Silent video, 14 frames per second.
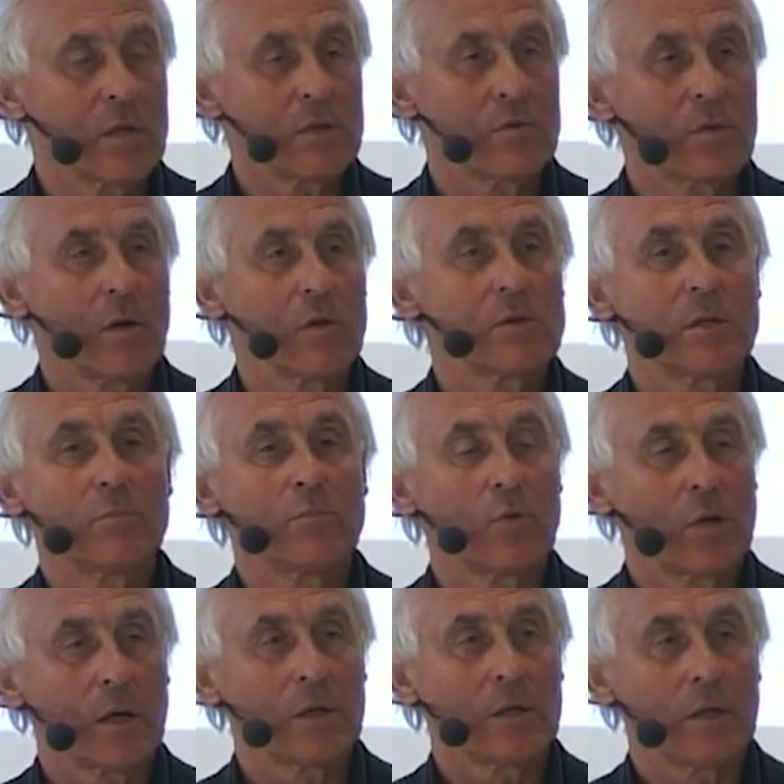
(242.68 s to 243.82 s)
selbst wieder aus den
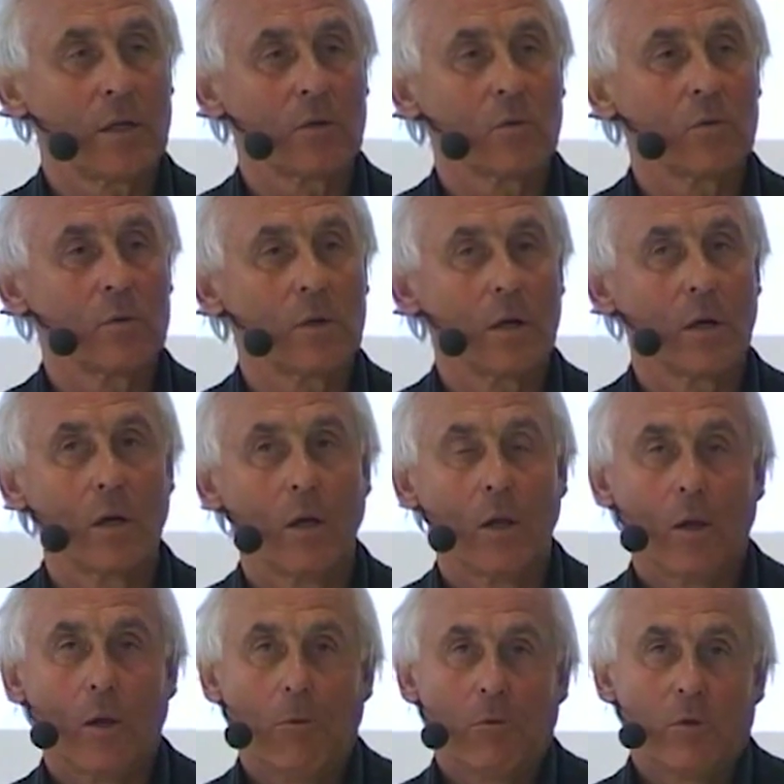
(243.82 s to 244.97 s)
Polaritäten runter.
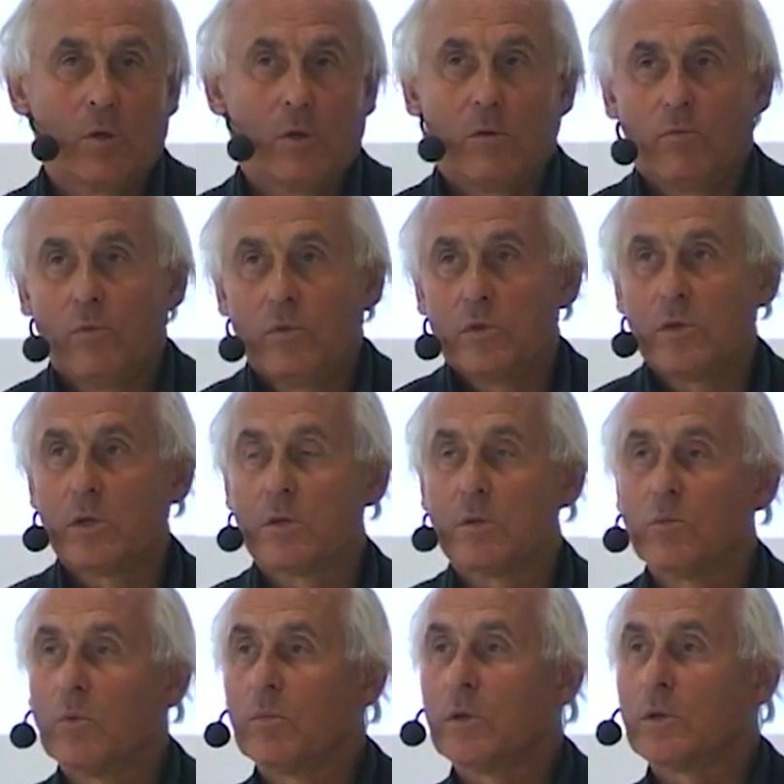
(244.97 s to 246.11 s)
Ich wüsste jetzt im
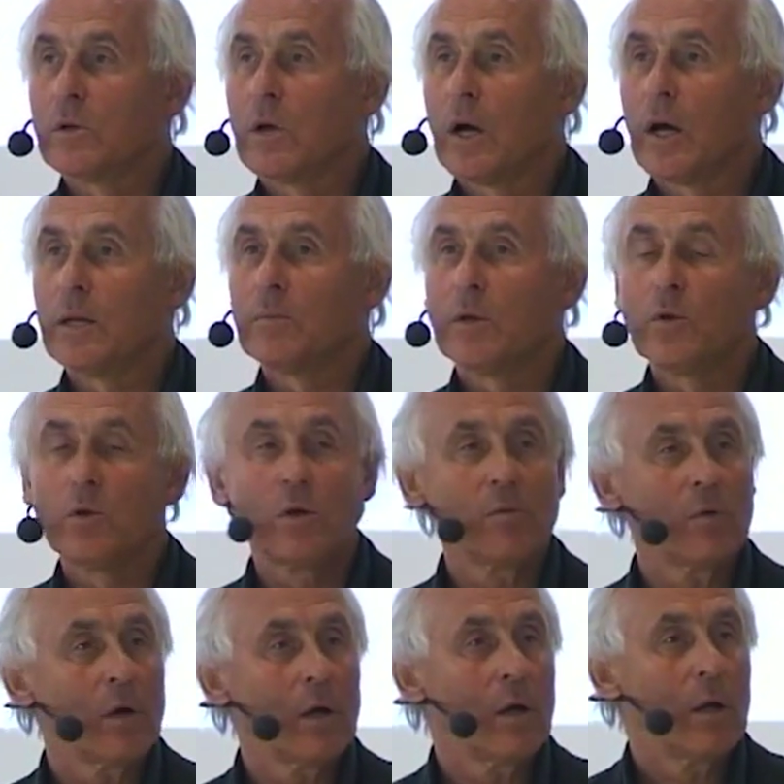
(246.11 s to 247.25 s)
Moment kein
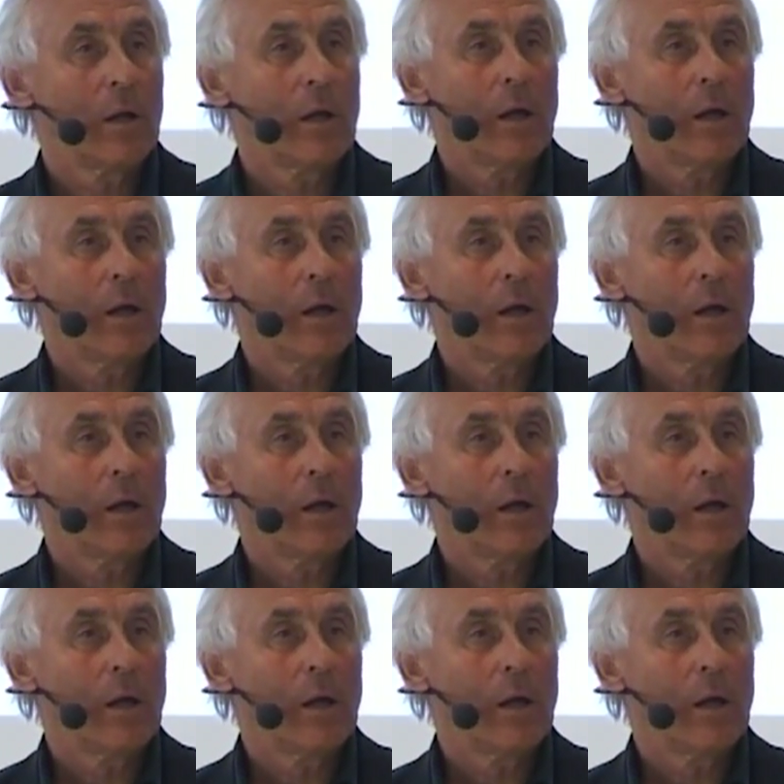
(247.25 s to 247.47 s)
Manöver,